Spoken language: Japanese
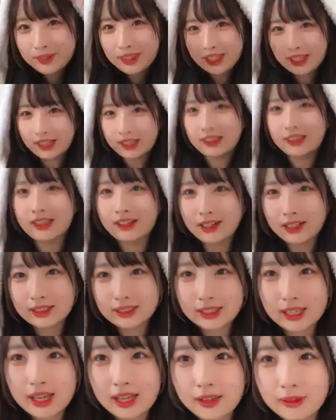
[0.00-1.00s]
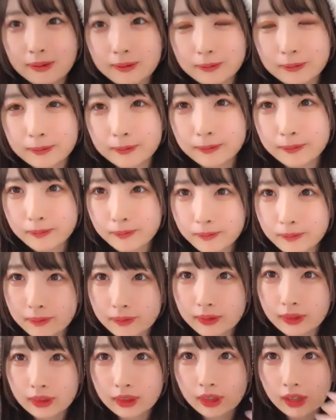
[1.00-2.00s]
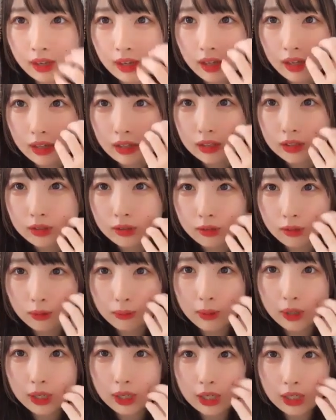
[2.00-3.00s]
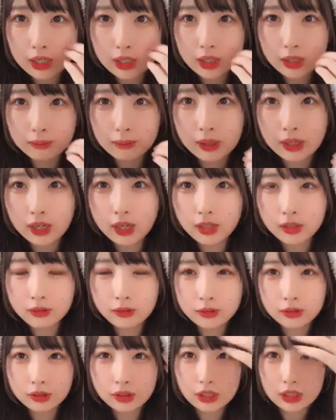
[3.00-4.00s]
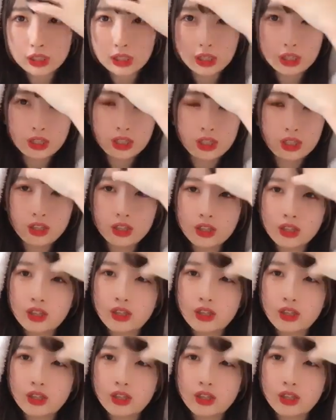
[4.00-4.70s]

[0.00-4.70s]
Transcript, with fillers: てなってるやつがいいそう魔界魔界の服着たいね